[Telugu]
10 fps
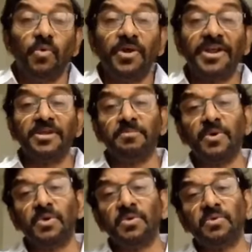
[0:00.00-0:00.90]

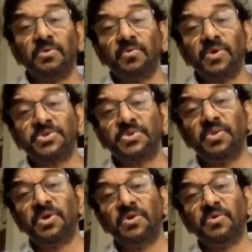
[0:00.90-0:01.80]
ఊరేగింపులు
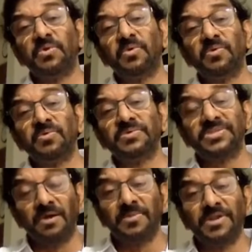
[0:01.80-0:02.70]
వసూళ్ళు
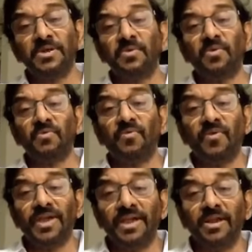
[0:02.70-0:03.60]
సభలు
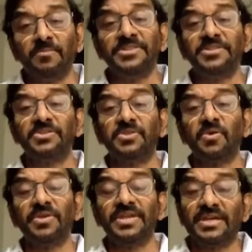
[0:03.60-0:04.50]
వేల
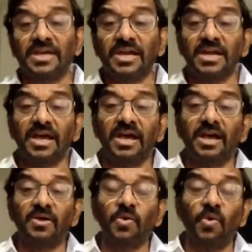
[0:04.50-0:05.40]
మందితో ఎక్కడ
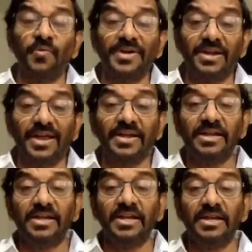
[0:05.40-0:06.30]
కోవిడ్
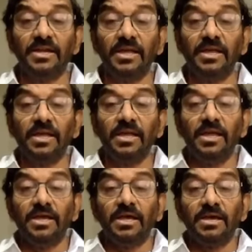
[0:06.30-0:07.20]
నైన్టీన్
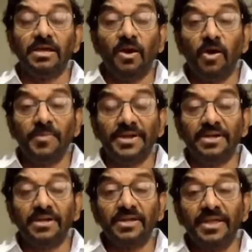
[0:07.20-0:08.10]

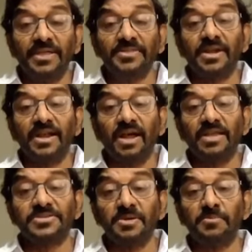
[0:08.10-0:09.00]
గవర్నమెంట్ కేంద్ర
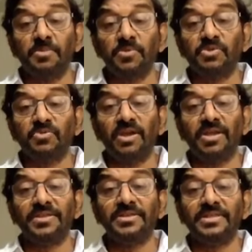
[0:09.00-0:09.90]
రాష్ట్ర
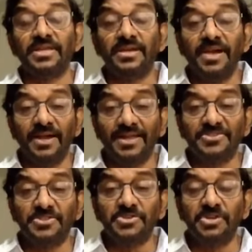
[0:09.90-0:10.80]
ప్రభుత్వాలు ఏదైతే గైడ్
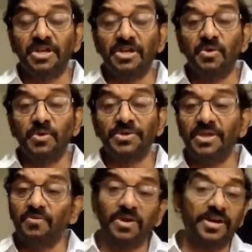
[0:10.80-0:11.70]
లైన్స్ ఇచ్చినాయో
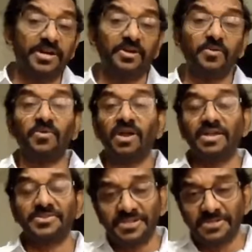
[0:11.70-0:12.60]
ఏ ఒక్కటిని కూడా
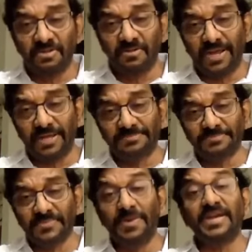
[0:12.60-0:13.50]
వాళ్ళు ఆచరించడం
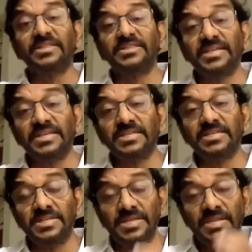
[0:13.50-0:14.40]
బరి
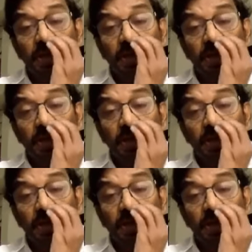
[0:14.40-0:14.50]
తెగించి